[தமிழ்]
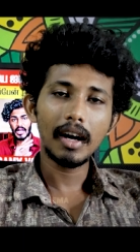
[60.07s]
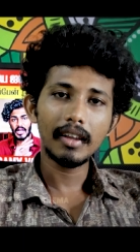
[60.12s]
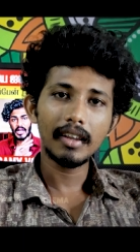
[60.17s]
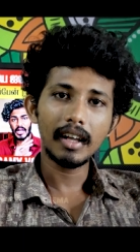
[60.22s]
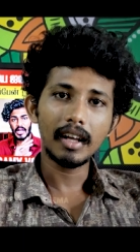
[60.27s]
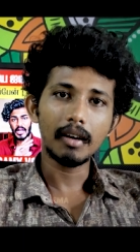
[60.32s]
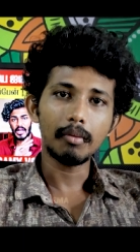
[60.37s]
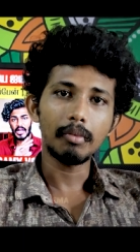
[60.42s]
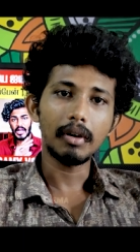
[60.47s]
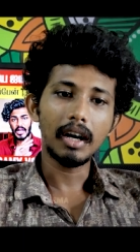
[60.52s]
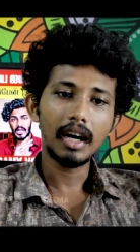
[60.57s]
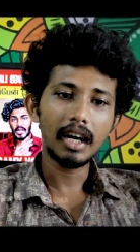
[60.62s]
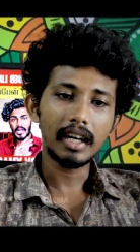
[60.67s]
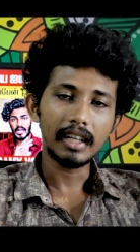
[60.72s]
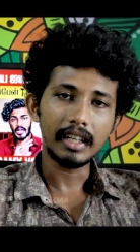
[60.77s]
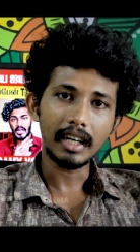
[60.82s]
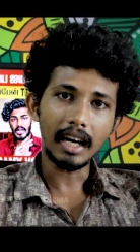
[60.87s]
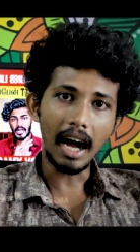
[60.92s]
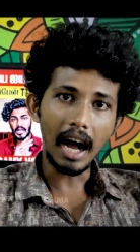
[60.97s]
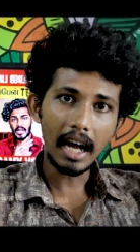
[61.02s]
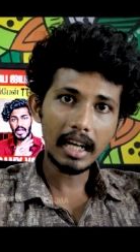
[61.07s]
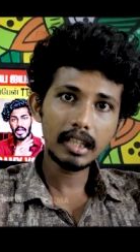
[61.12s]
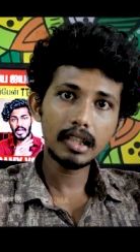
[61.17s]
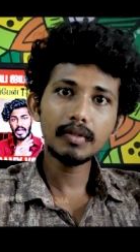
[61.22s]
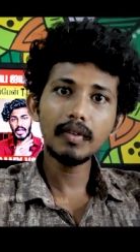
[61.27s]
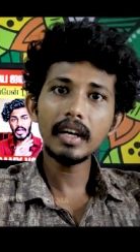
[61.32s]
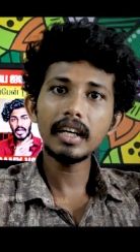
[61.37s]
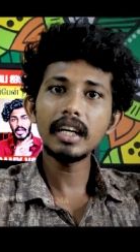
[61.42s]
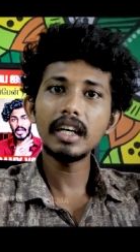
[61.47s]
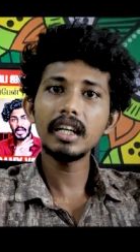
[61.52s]
ஆதாரமா நீ காசு
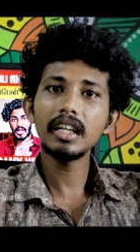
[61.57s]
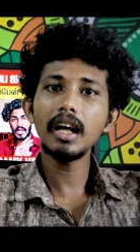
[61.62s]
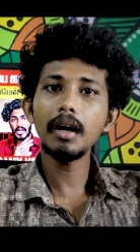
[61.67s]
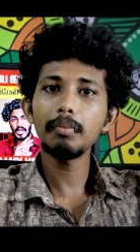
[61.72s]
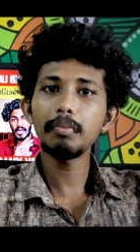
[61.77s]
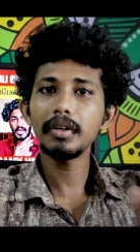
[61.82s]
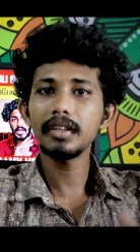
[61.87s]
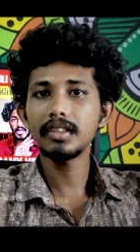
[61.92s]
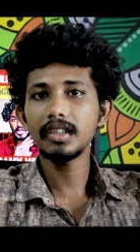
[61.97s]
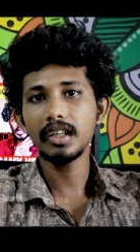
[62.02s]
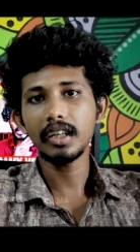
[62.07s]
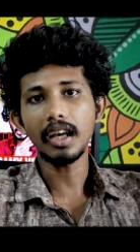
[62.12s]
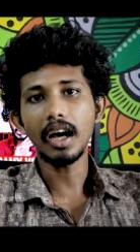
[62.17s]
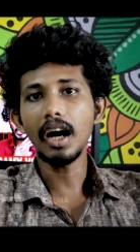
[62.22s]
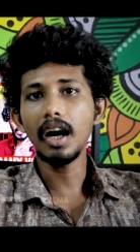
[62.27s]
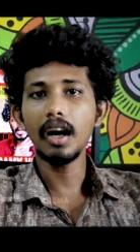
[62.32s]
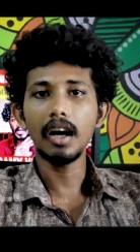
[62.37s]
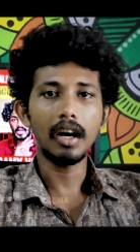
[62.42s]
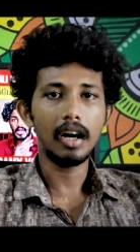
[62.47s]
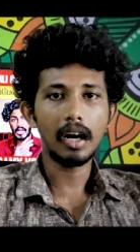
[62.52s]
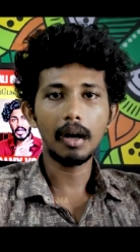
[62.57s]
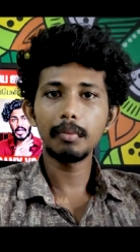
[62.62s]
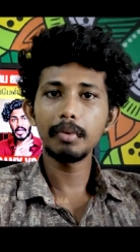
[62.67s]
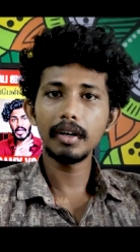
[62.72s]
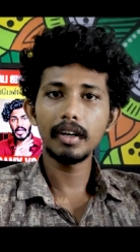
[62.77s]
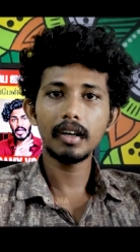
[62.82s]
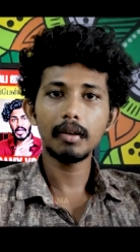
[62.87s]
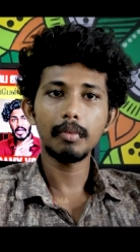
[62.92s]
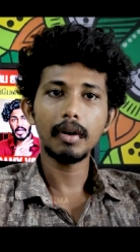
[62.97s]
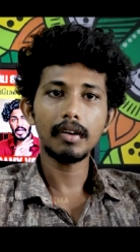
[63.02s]
வாங்கிட்டு தான் பேசுறியா
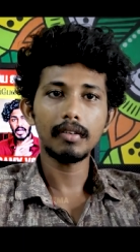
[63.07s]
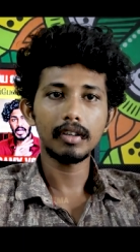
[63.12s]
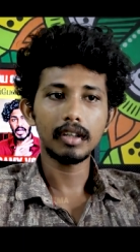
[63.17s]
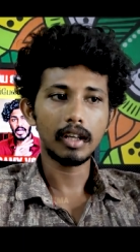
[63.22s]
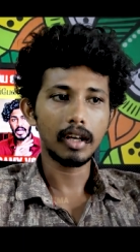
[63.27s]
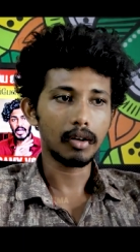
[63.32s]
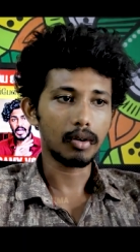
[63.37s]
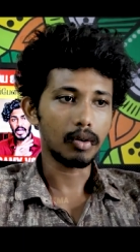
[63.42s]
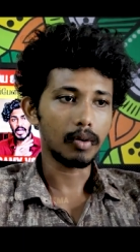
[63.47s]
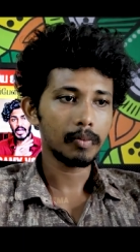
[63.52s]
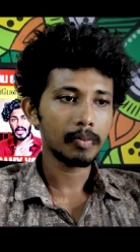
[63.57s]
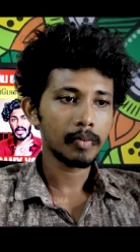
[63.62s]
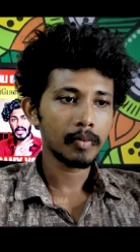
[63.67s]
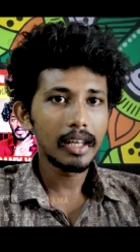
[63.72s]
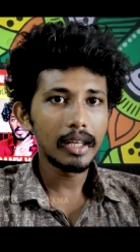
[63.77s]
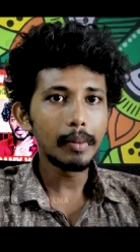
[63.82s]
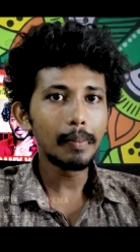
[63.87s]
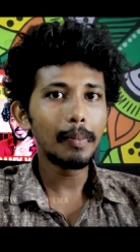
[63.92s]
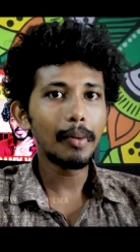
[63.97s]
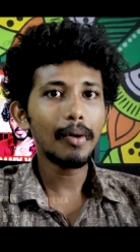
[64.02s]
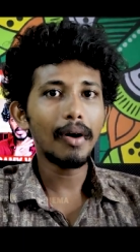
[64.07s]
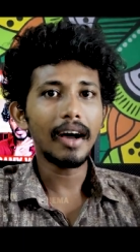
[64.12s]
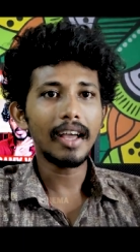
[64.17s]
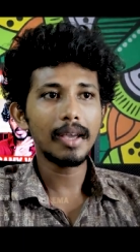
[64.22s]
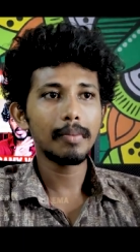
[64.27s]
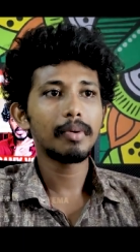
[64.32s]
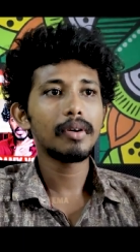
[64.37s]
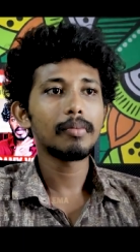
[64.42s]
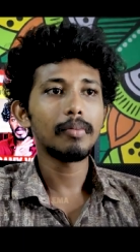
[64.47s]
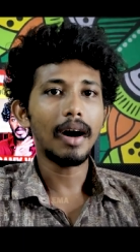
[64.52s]
அப்படின்ற மாதிரி வந்து கேட்குறோம் இப்போது
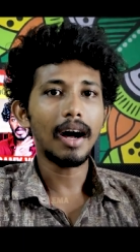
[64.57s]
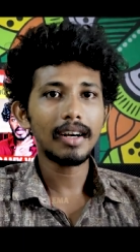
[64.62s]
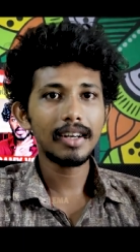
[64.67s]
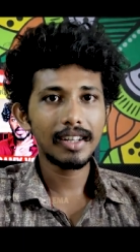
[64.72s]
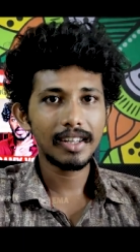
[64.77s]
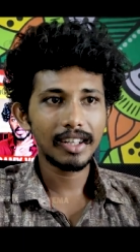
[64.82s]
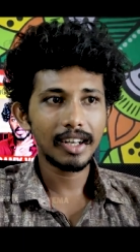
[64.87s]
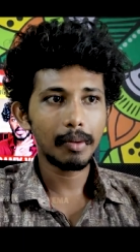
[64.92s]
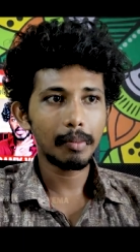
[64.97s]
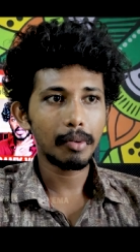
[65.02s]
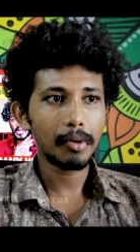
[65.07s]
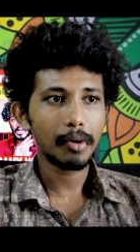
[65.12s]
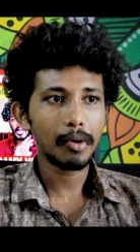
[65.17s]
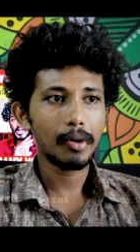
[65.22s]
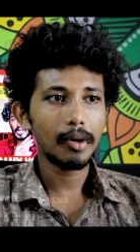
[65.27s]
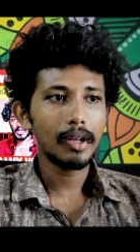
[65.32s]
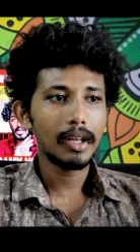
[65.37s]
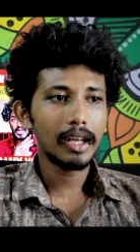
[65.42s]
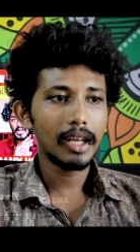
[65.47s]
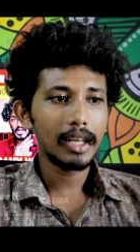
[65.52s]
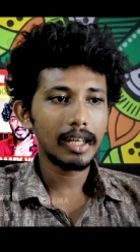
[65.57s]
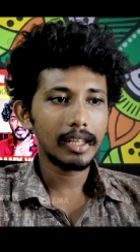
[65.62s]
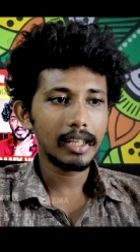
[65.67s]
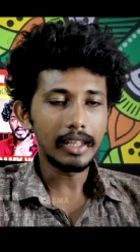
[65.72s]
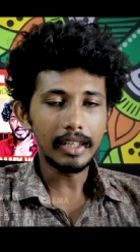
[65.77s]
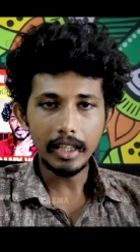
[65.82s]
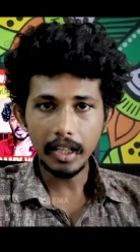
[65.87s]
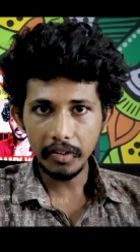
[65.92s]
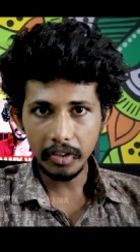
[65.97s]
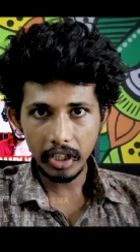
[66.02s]
ஐயப்பன் மாட்டினதுக்கப்புறம் இது
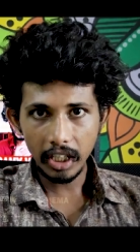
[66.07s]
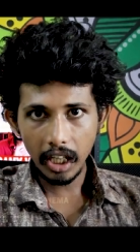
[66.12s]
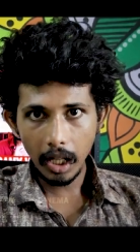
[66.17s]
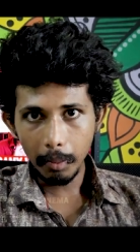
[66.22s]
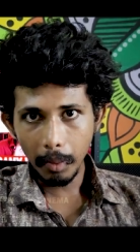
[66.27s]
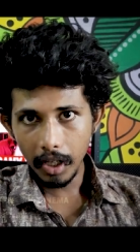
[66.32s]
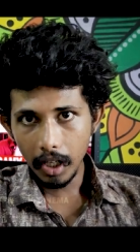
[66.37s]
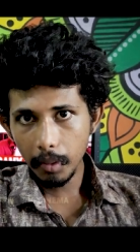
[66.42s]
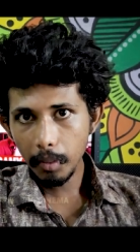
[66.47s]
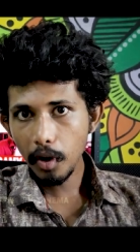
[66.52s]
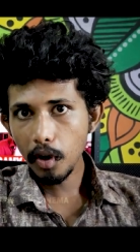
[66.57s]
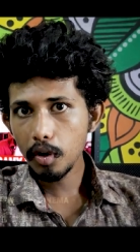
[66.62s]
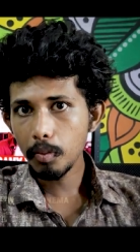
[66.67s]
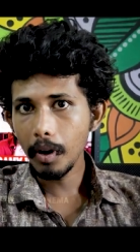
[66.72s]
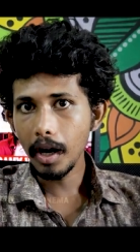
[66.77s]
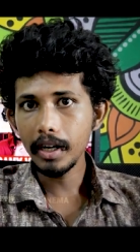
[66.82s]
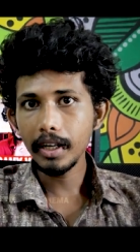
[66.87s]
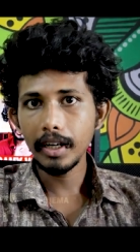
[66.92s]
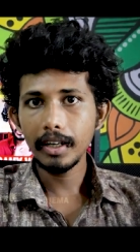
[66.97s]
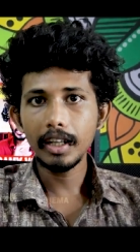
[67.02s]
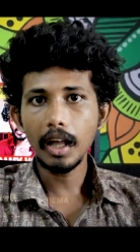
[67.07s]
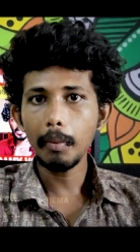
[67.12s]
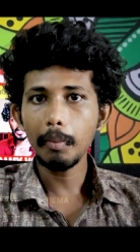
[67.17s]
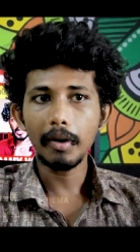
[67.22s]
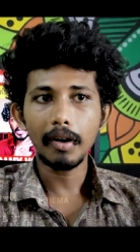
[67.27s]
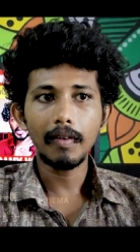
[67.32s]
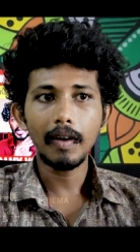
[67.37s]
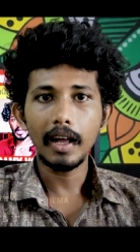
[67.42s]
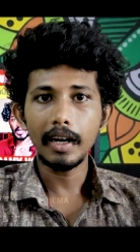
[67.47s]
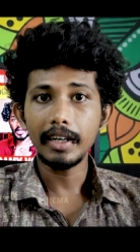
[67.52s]
இந்த விஷயத்தில் மட்டுமே அவர் மாட்டியிருந்தால்
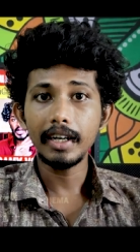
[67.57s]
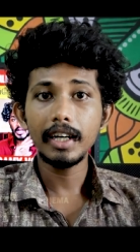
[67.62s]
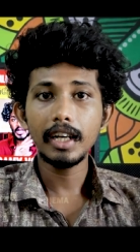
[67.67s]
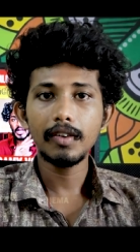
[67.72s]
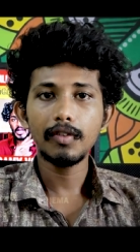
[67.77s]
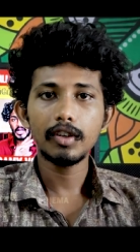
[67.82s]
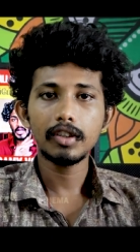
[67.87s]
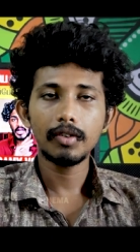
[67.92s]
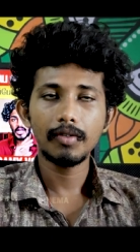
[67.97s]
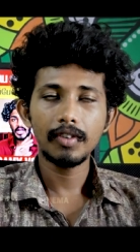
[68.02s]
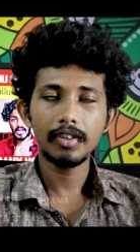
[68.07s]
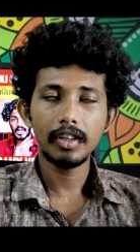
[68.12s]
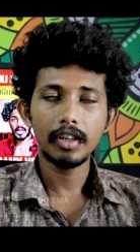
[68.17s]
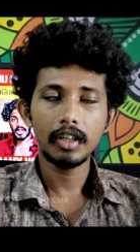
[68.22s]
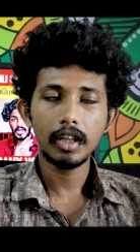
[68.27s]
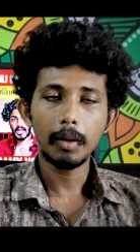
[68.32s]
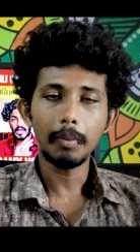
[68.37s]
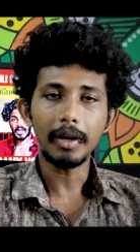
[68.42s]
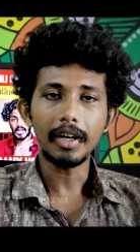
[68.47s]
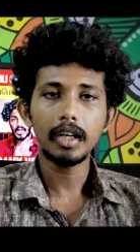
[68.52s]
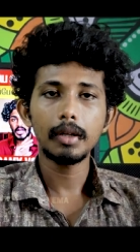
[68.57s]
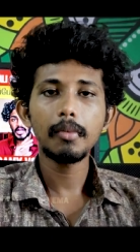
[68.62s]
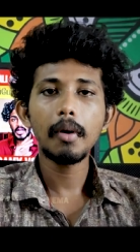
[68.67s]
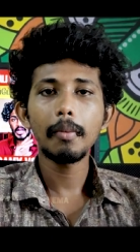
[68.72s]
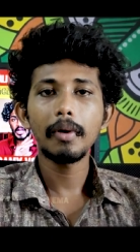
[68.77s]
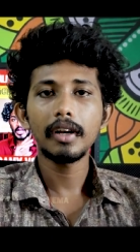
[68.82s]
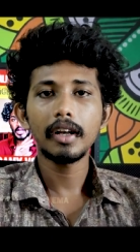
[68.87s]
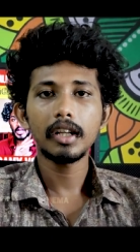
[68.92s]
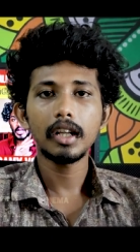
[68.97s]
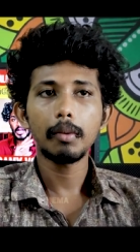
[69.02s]
பரவாயில்ல டிடிஎஃப் விஷயத்தில் மட்டுமே
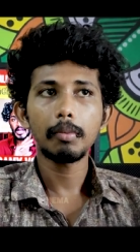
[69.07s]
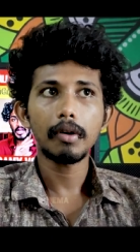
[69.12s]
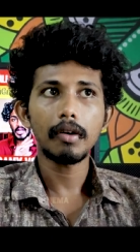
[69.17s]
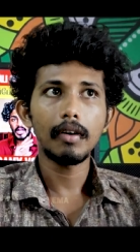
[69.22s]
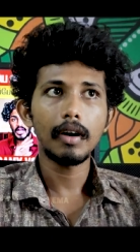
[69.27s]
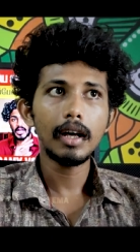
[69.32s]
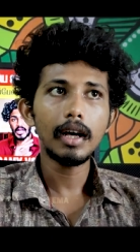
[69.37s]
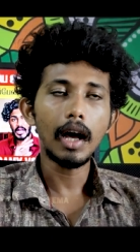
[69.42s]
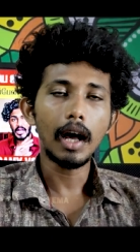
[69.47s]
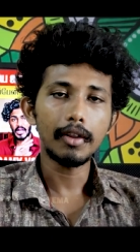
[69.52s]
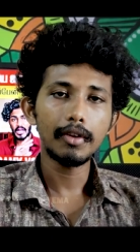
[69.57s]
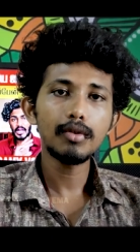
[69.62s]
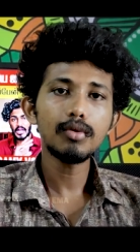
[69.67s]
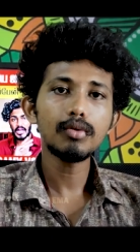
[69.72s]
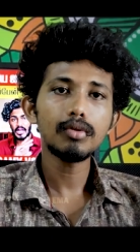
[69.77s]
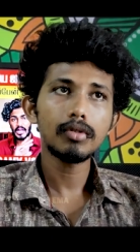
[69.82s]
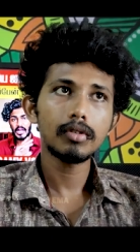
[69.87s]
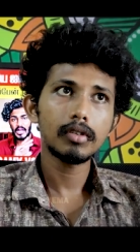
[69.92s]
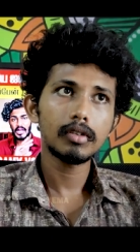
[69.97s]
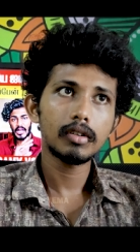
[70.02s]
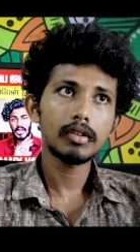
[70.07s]
மாட்டியிருந்தா பரவாயில்ல அதையும்